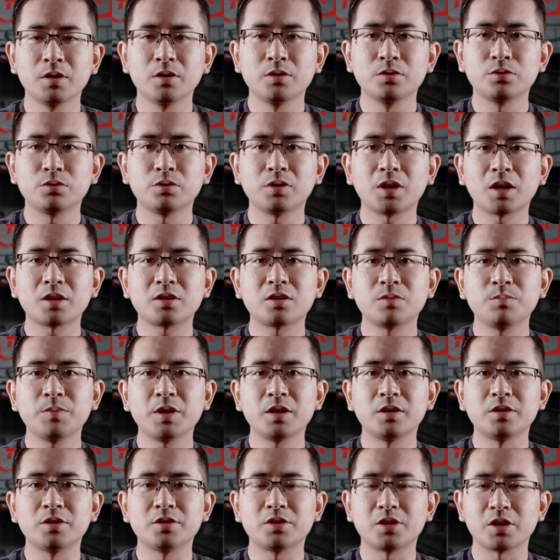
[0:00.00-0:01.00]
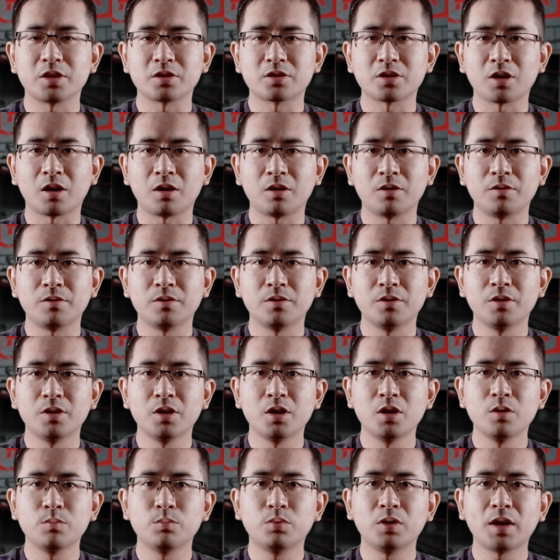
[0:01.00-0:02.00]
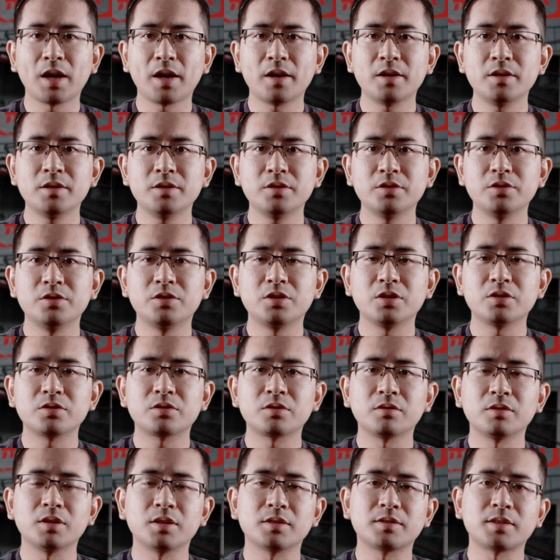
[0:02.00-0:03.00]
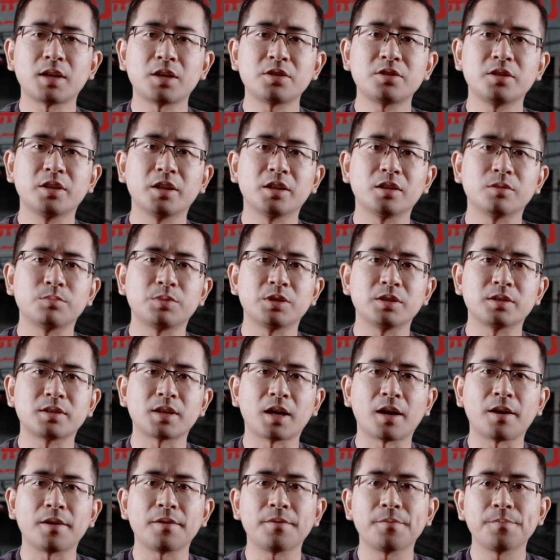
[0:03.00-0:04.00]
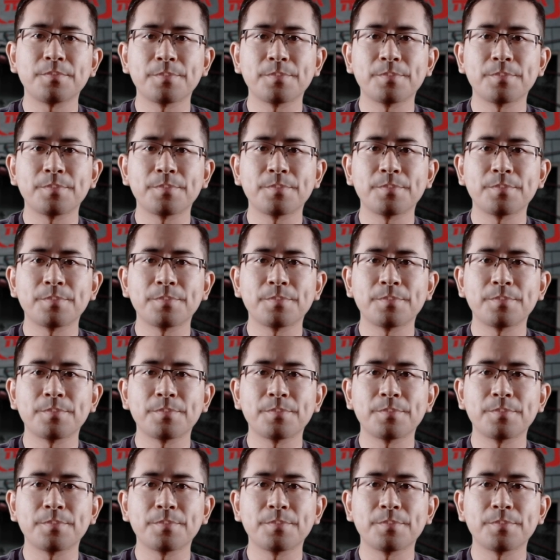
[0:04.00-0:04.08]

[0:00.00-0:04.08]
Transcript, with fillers: 据他身边人介绍，布莱恩已经送了30年的披萨，